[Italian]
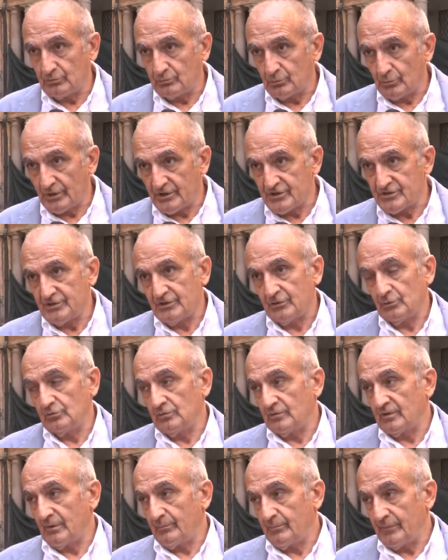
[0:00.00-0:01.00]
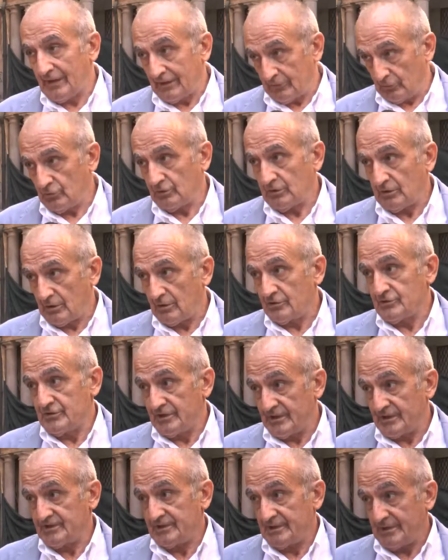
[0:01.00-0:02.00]
turistico dovrebbe ancora oggi
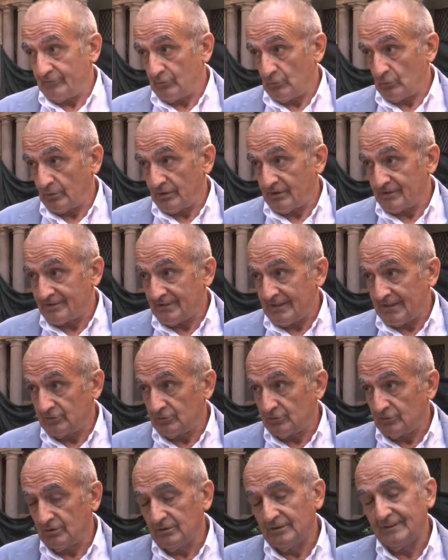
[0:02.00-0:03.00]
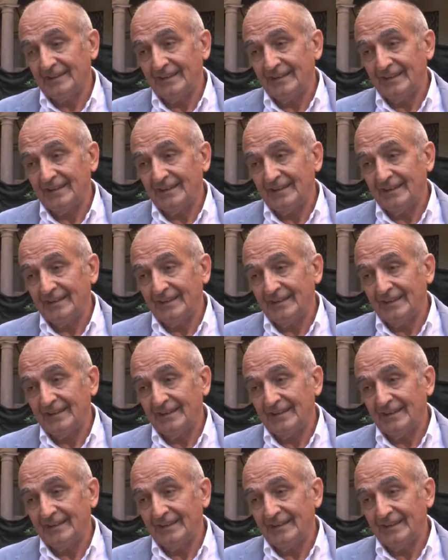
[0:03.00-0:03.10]
essere valorizzato